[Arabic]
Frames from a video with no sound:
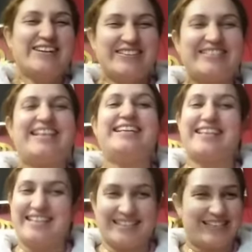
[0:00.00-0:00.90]
وتا انا
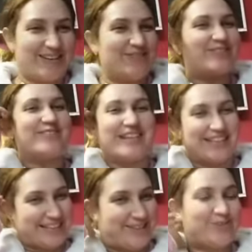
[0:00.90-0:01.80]
كنحترمك
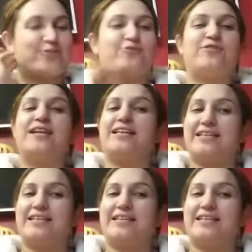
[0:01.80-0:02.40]
وكنقدروك وفنان